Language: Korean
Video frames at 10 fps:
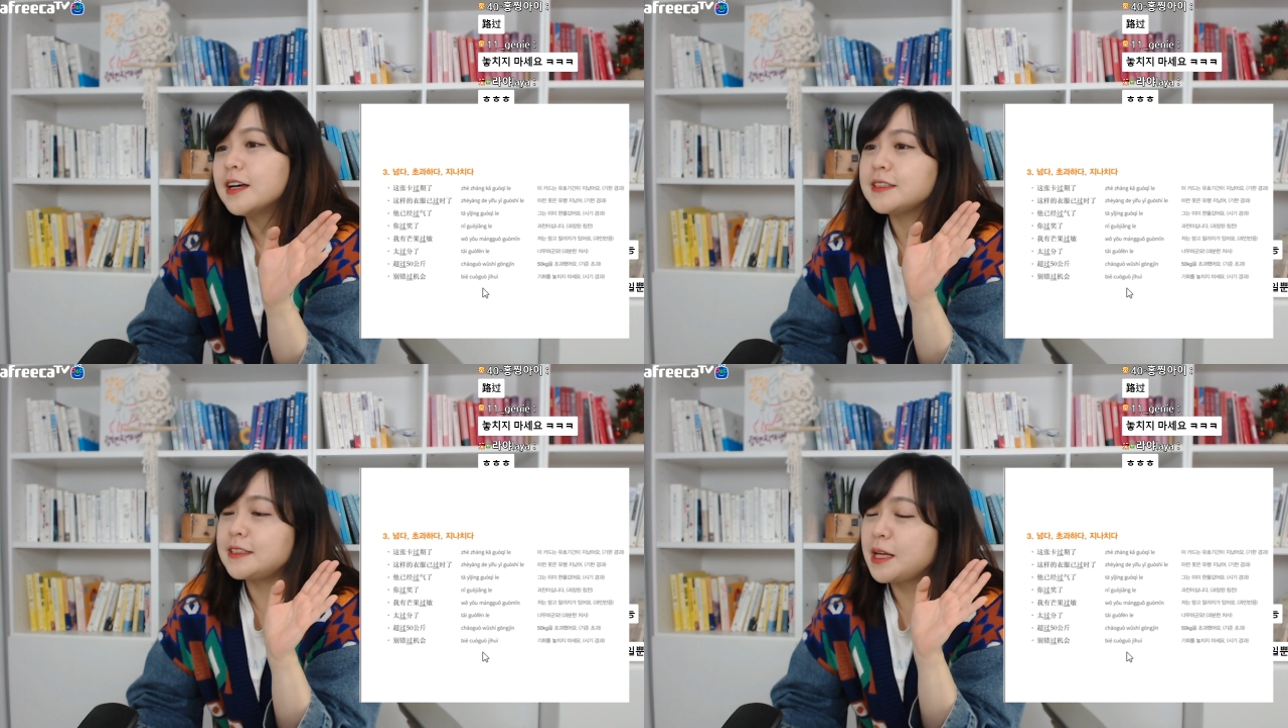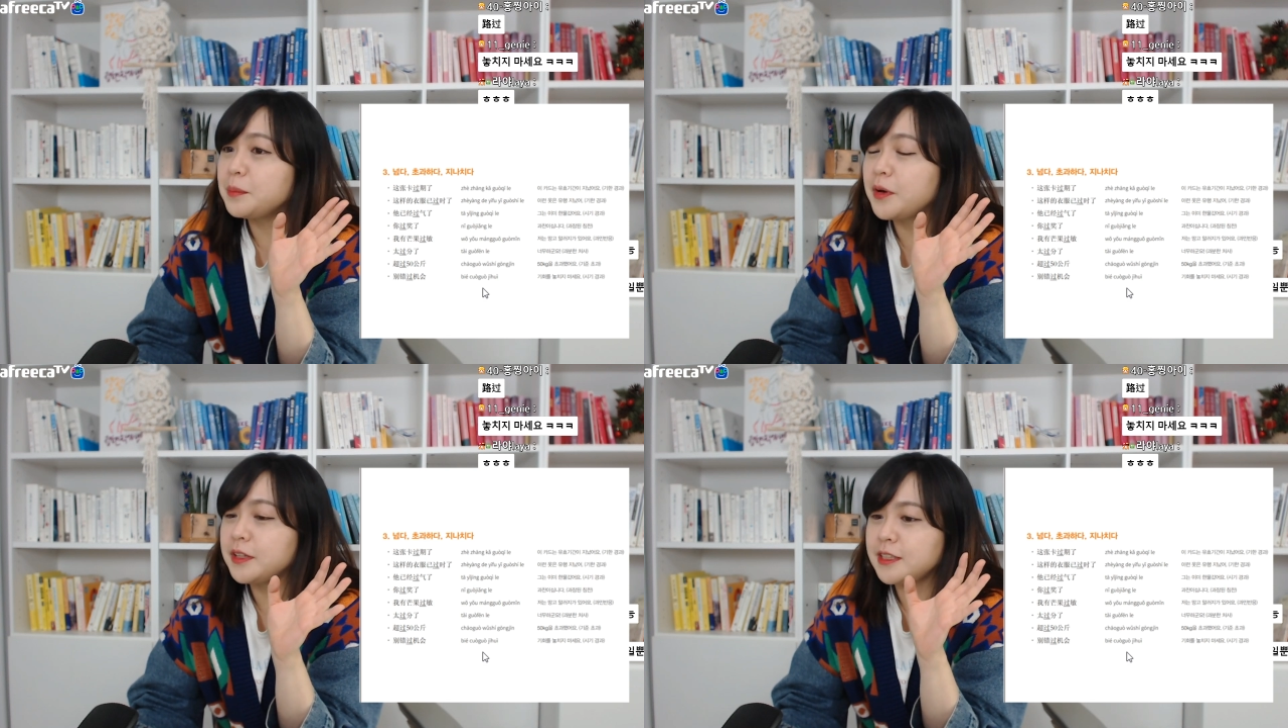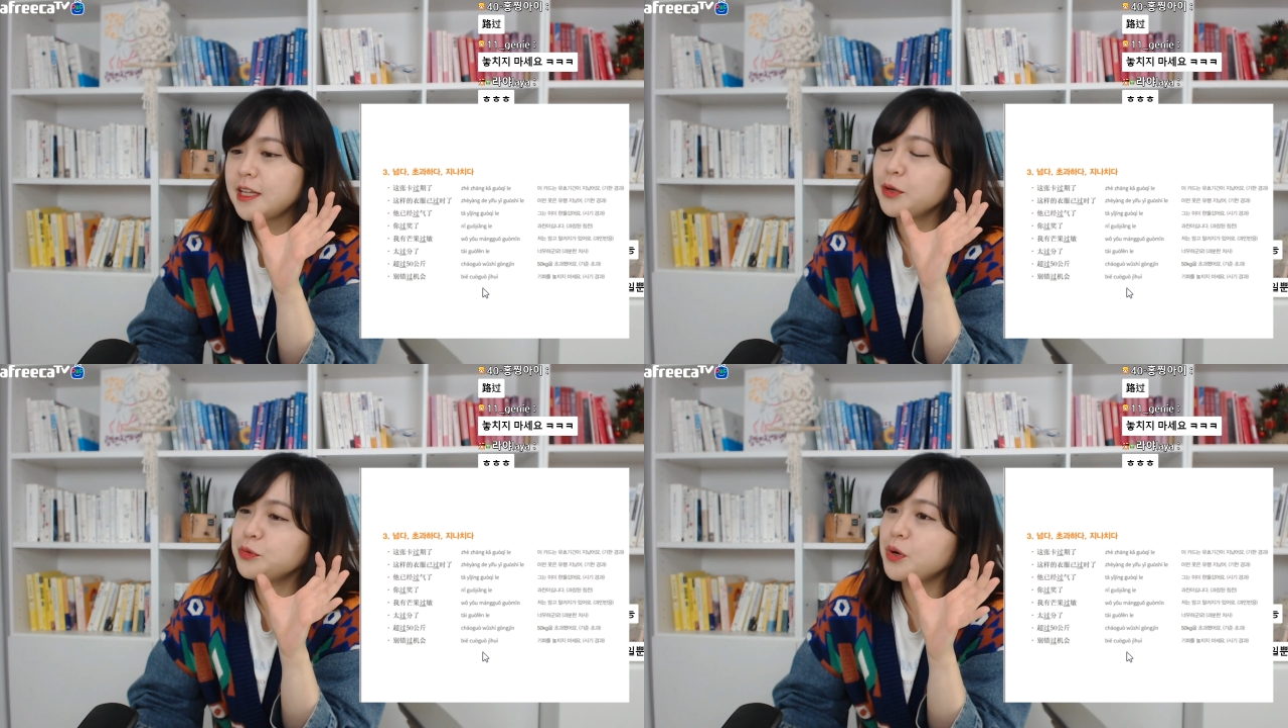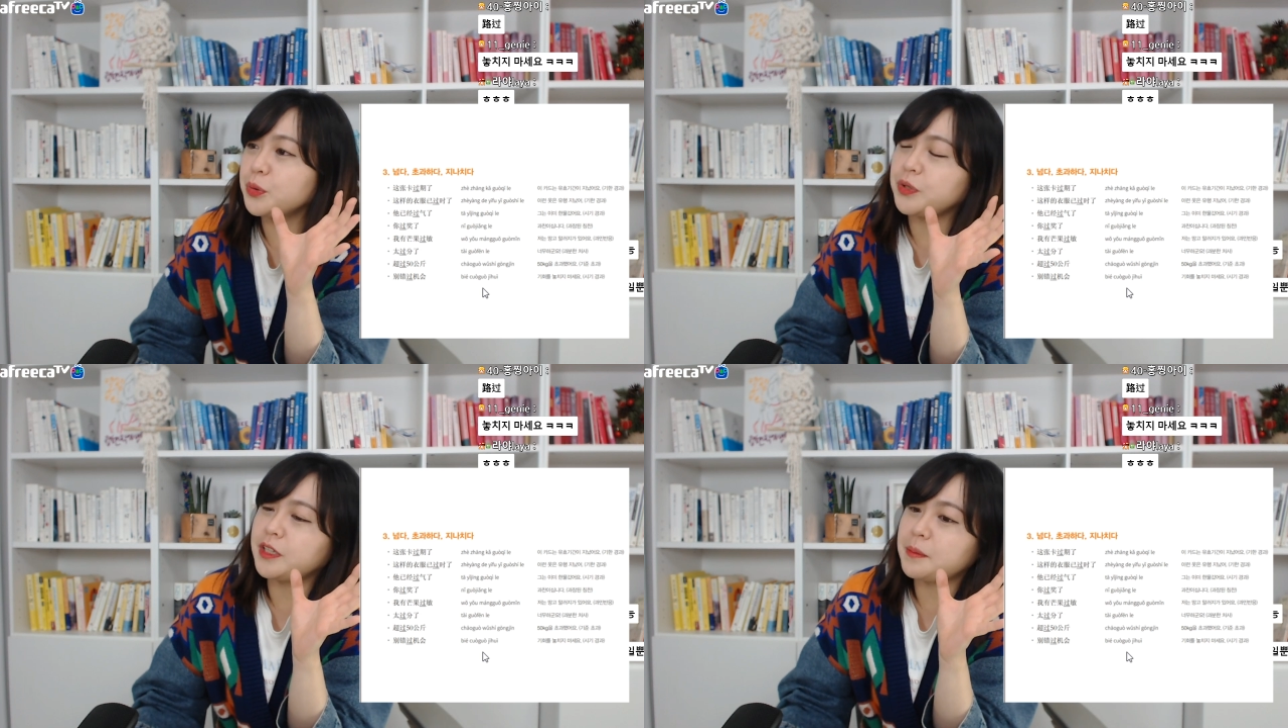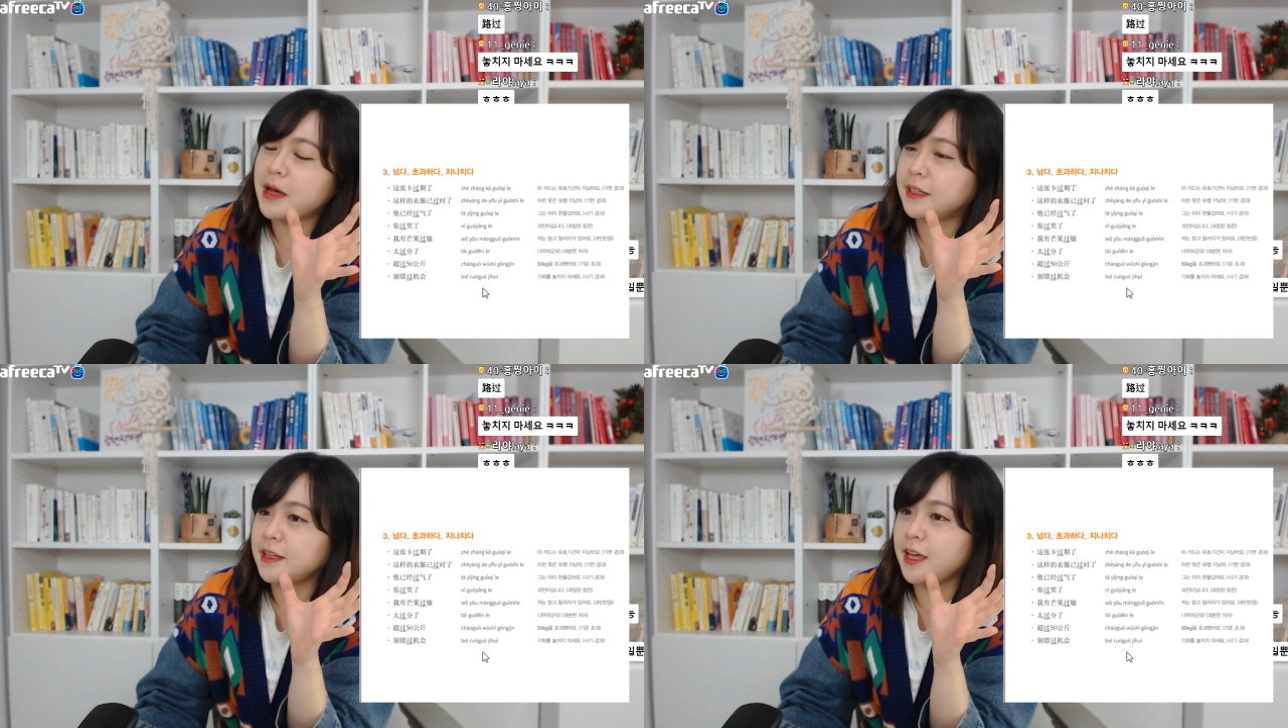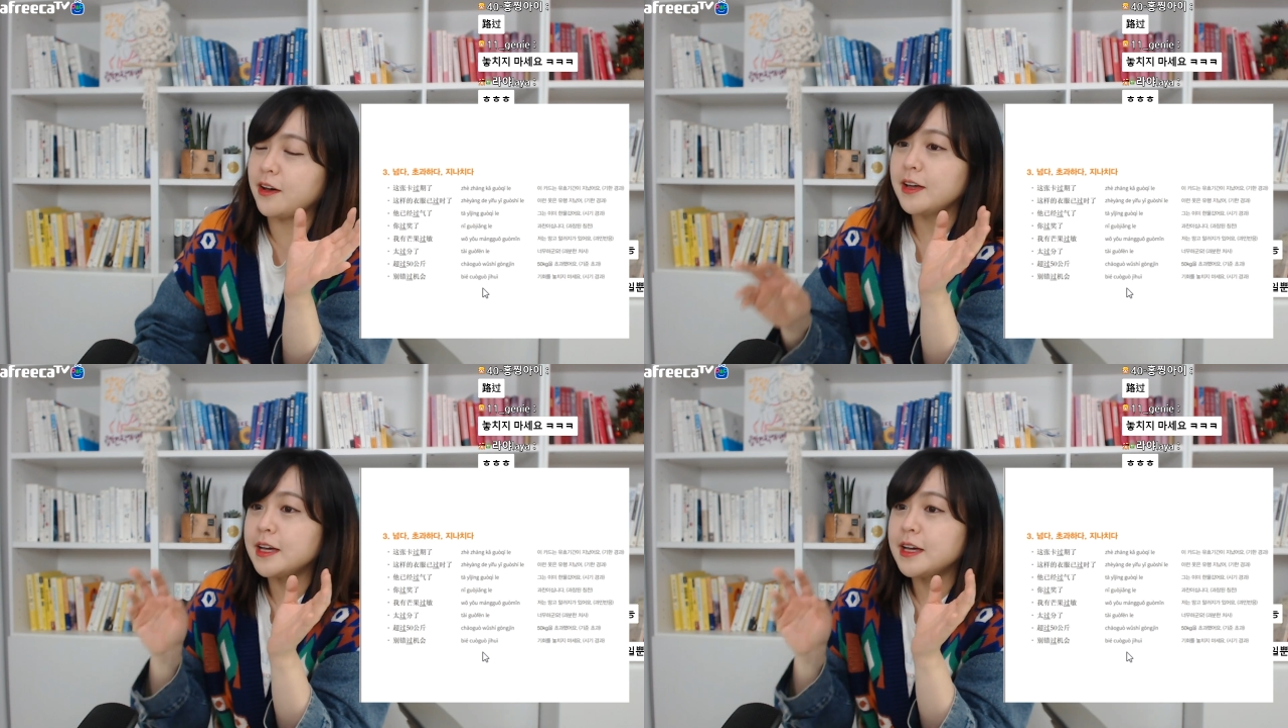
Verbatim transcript: 자 3번은 한국어로 이렇게 많이 해요.